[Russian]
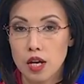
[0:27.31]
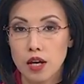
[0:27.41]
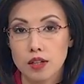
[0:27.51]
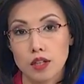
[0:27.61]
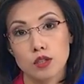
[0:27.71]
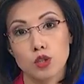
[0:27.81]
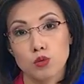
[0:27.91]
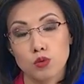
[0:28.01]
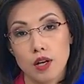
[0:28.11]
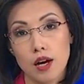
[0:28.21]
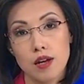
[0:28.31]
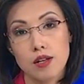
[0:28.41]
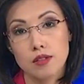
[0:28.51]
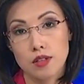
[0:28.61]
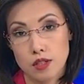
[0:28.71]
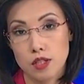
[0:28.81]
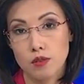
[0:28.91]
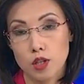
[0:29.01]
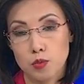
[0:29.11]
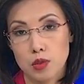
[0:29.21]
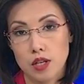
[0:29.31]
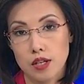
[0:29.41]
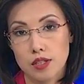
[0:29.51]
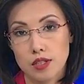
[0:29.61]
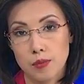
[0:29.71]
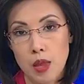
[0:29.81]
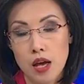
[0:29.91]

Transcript: на рынке труда так заявляют специалисты.